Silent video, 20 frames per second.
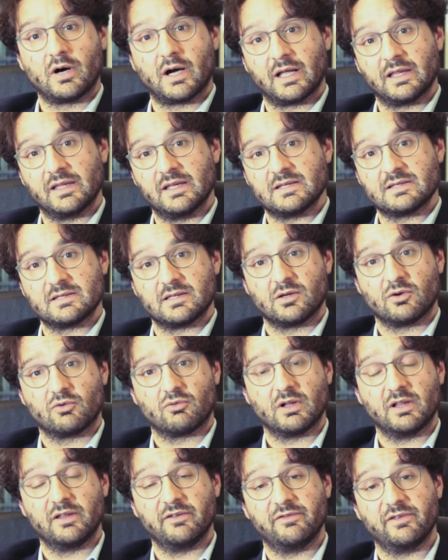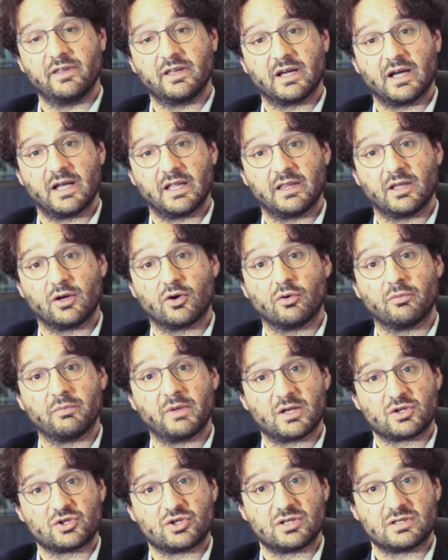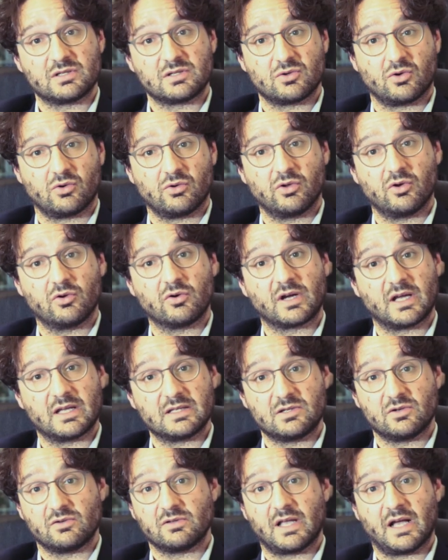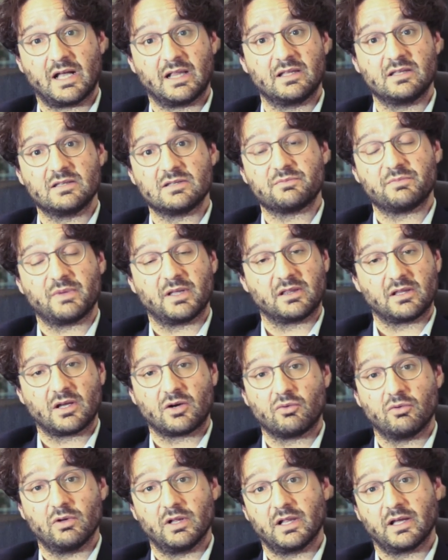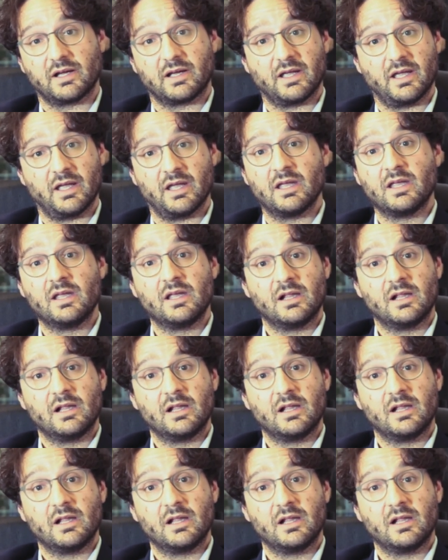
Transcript: ad essere qualificate come accessorie occasionali rispetto a quella che è